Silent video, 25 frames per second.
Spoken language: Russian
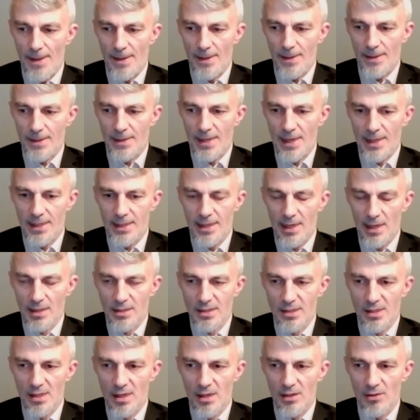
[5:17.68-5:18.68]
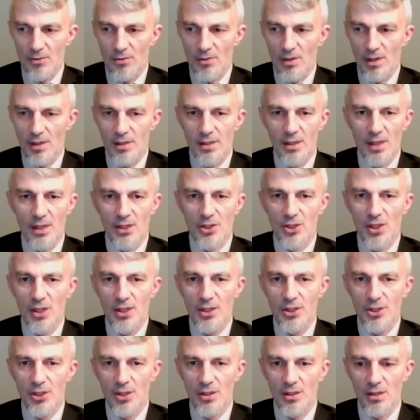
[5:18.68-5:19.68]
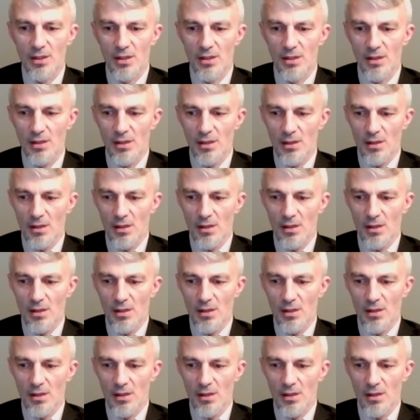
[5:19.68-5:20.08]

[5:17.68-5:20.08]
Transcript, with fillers: как я знаю, одна женщина